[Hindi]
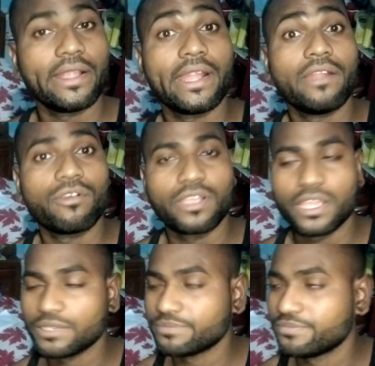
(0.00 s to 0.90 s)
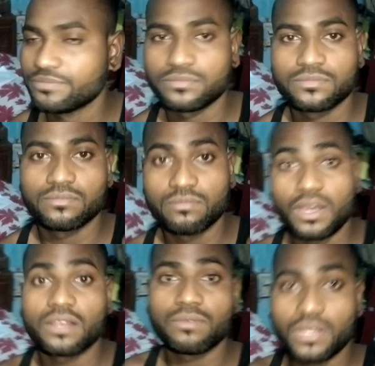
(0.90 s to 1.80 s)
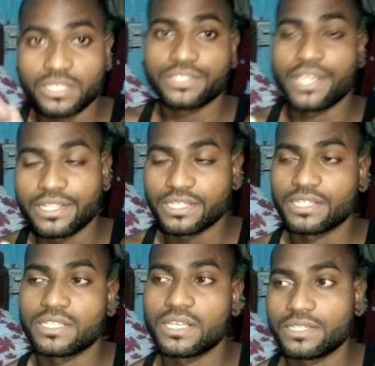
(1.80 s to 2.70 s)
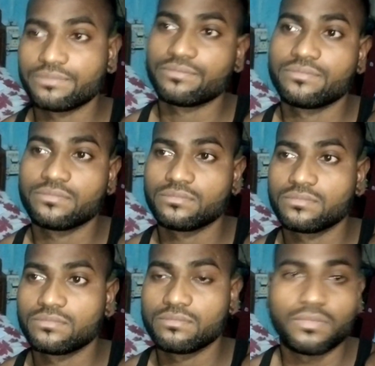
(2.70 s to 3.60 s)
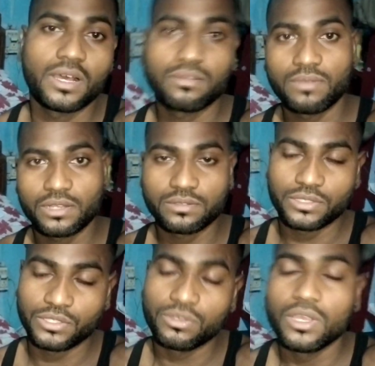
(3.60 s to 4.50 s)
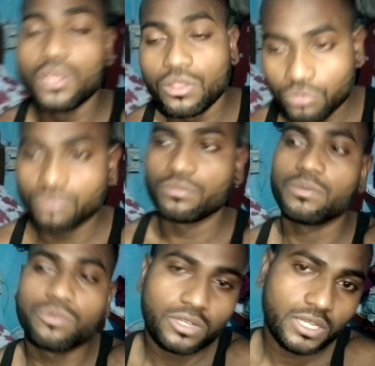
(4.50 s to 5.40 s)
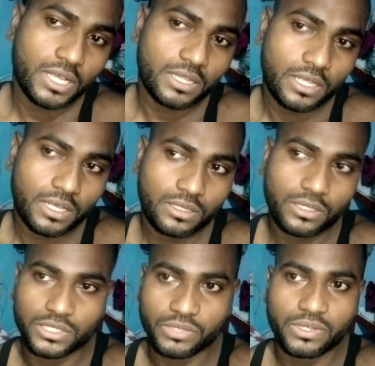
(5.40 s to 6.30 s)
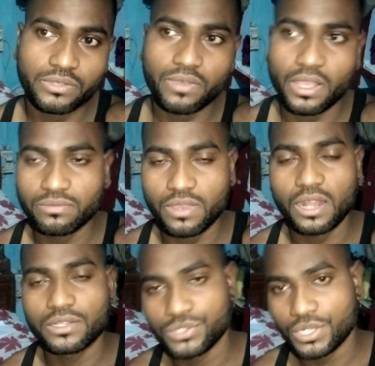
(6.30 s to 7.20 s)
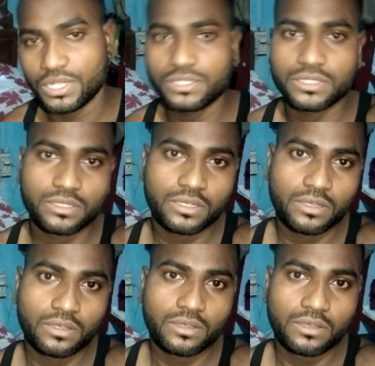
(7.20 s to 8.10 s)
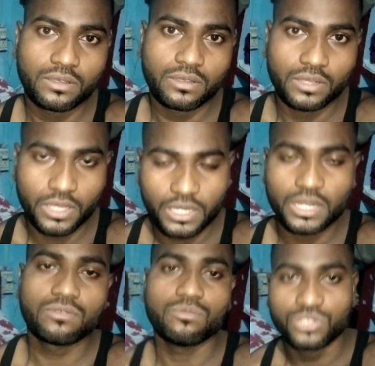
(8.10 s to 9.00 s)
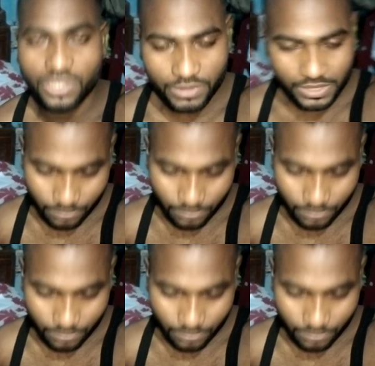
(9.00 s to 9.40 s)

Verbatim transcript: डेड हो गया बार बार की चैन करता है बार बार तो मैं बोल रहा था कि सेवेंटी फाइव हार्ड चैलेंज कर रहा हूँ मुझे भी